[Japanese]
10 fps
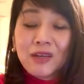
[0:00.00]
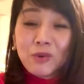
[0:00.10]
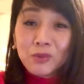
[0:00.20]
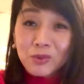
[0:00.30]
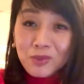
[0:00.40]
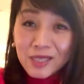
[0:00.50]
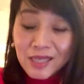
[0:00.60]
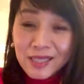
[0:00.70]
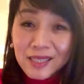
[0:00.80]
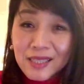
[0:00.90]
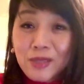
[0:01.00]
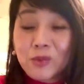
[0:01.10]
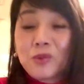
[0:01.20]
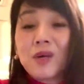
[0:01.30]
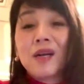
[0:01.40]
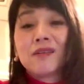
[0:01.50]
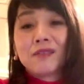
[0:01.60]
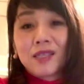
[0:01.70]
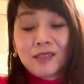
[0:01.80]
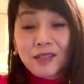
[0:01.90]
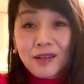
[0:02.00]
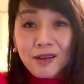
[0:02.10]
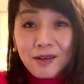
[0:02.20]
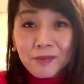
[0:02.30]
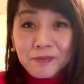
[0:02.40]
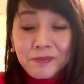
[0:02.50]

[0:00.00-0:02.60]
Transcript: 本当に叶えたいことがあるんだったら